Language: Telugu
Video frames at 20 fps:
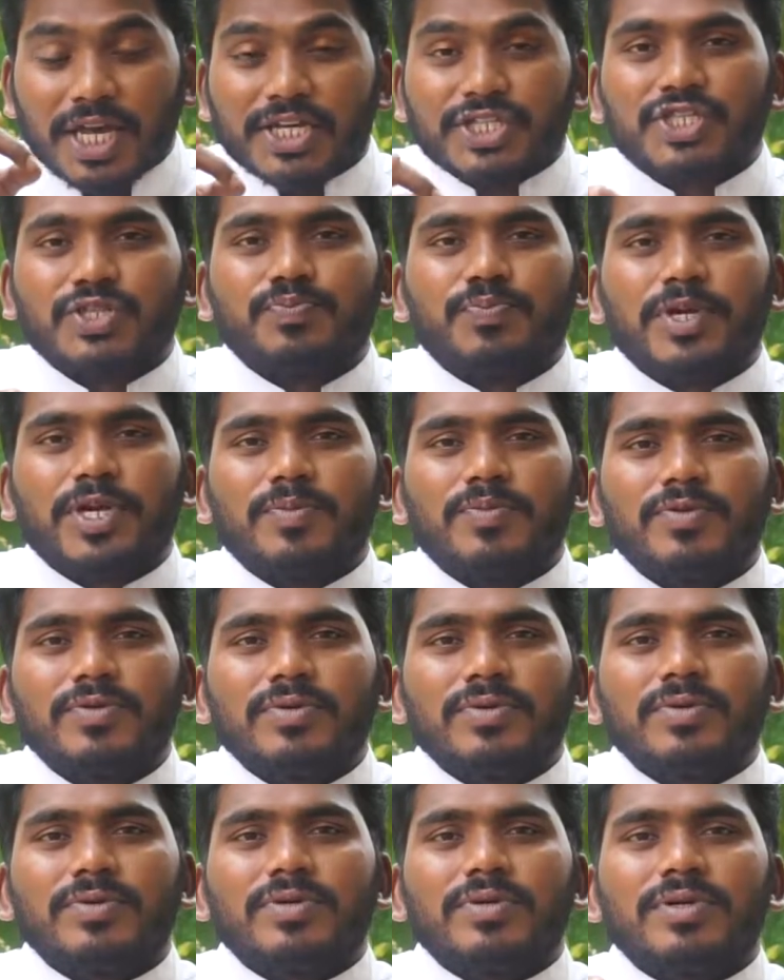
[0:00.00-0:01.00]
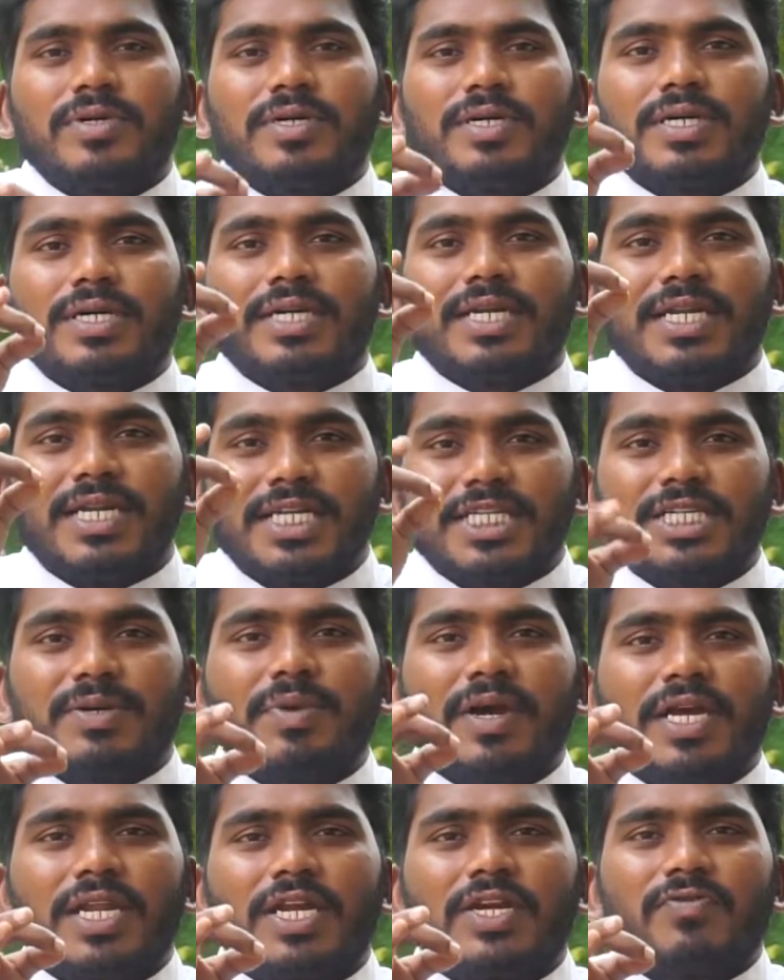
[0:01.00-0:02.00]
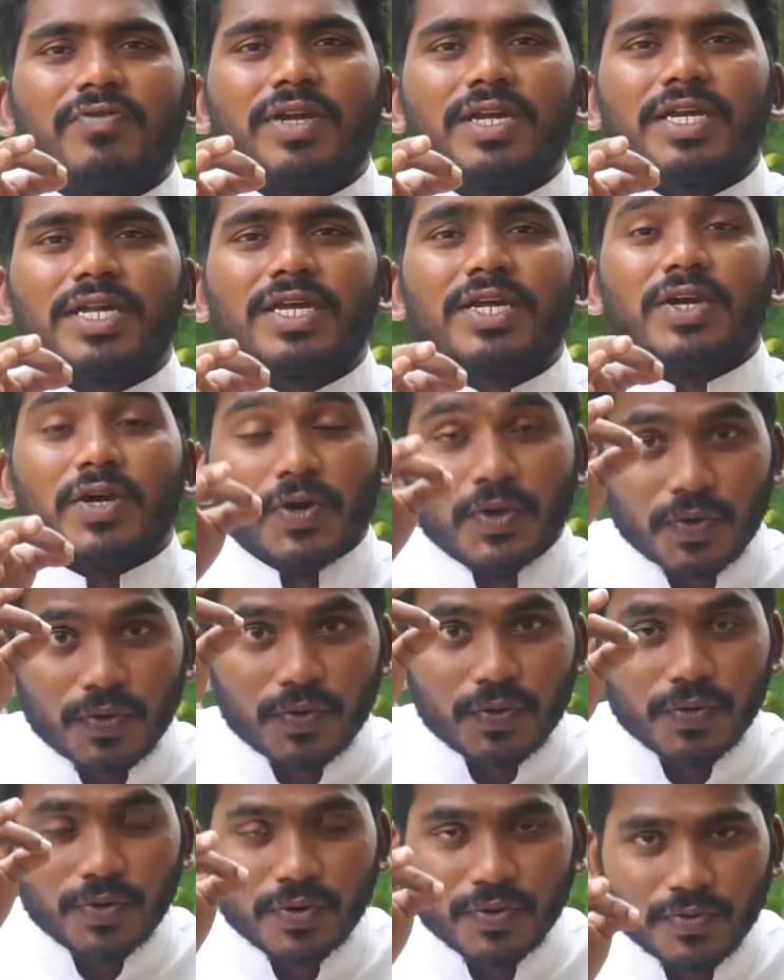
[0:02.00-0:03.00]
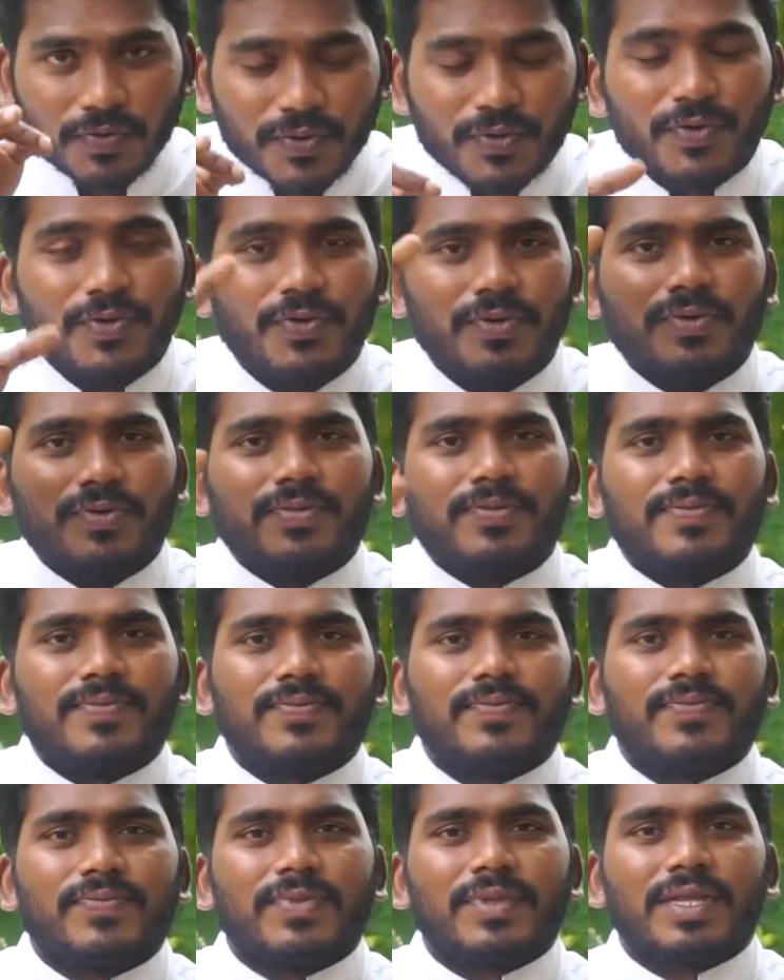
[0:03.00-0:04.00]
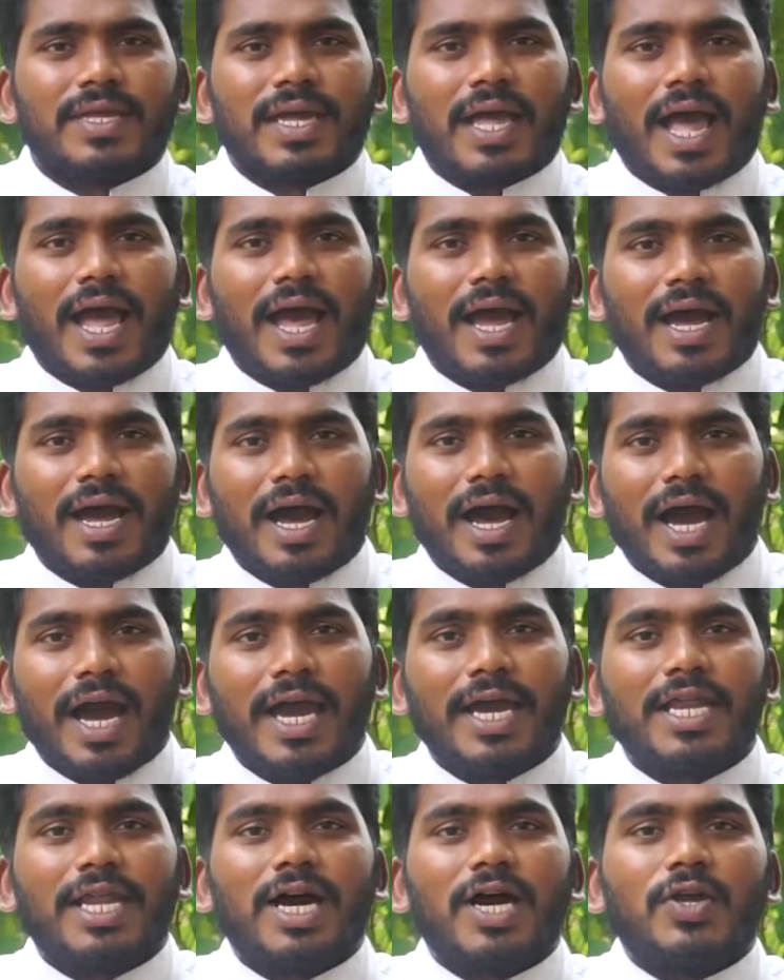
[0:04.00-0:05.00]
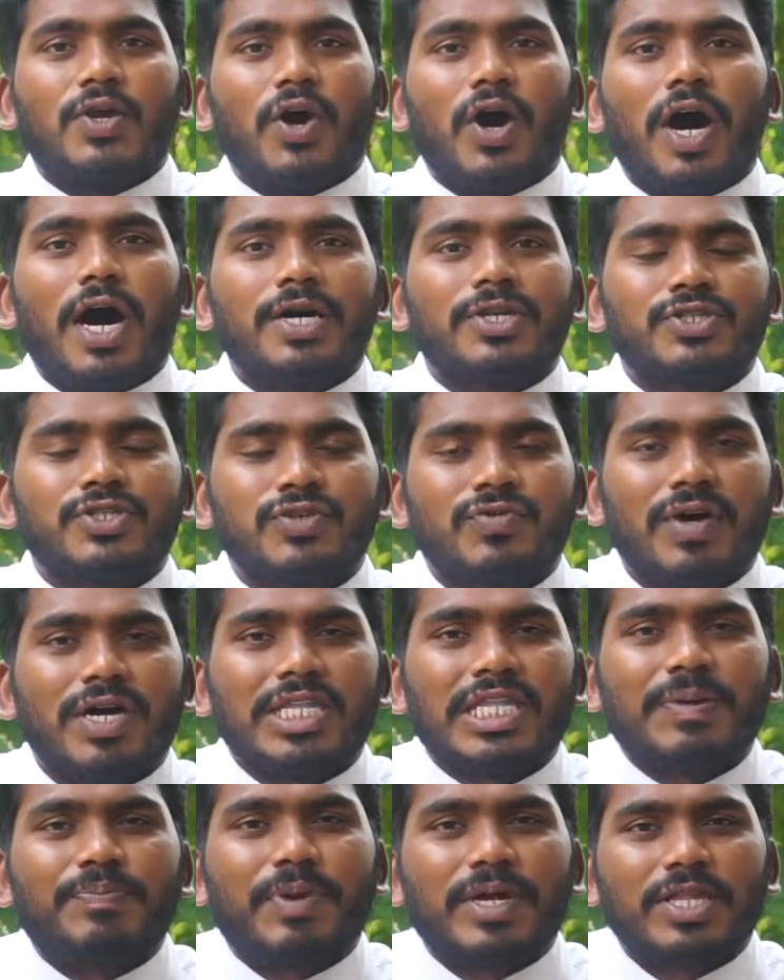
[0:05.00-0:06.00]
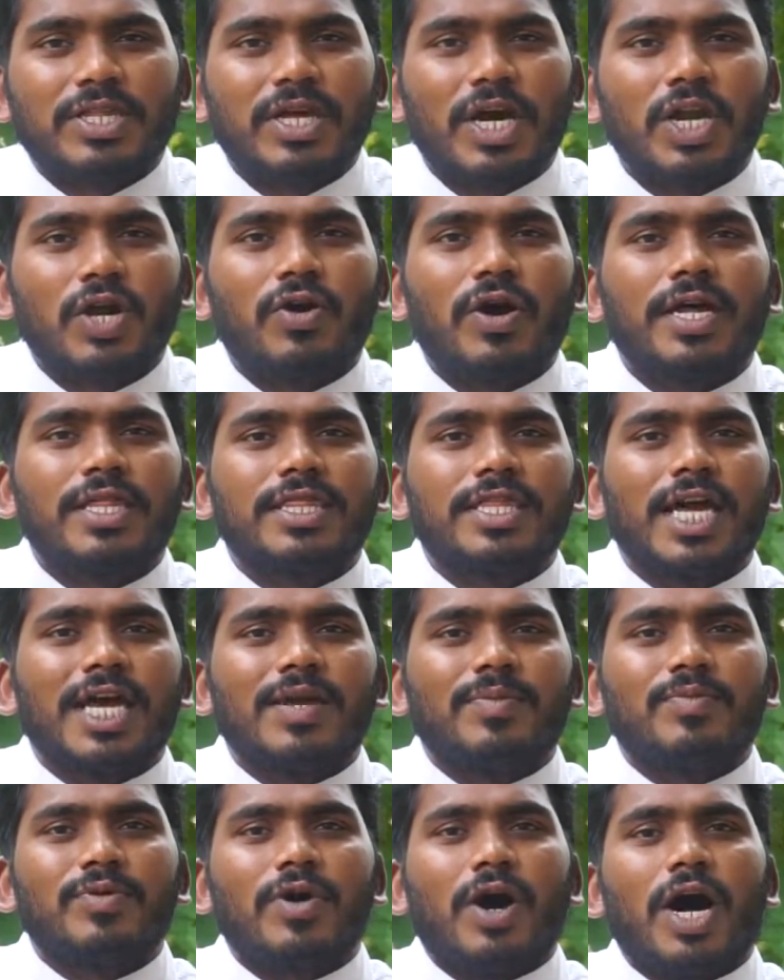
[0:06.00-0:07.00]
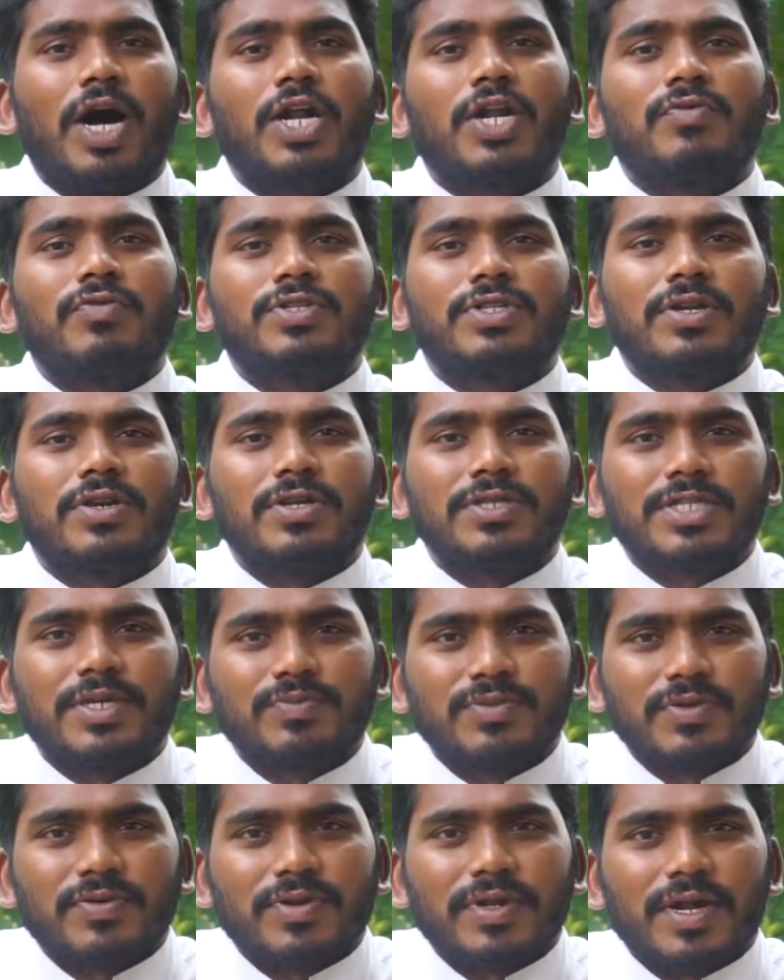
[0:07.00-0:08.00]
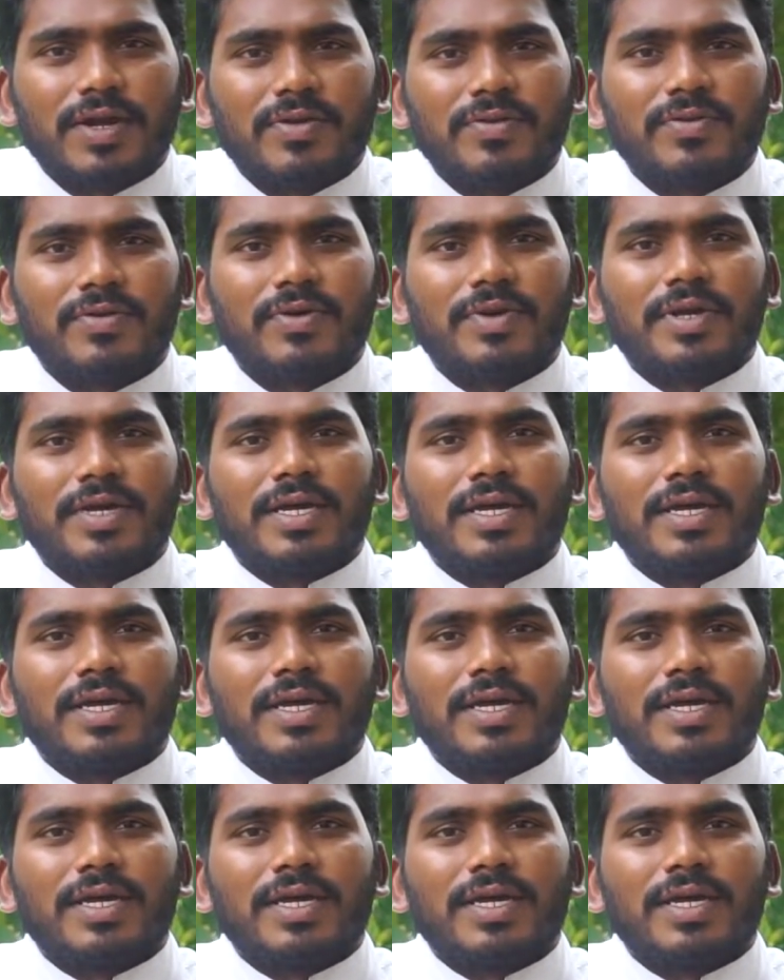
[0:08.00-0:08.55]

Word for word: యేసు ప్రభు నిజమైనటువంటి గురువు ఆయన యోహాను సువార్త పద్నాలుగో అధ్యాయము ఆరో వచనంలో చెప్తూ ఉన్నాడు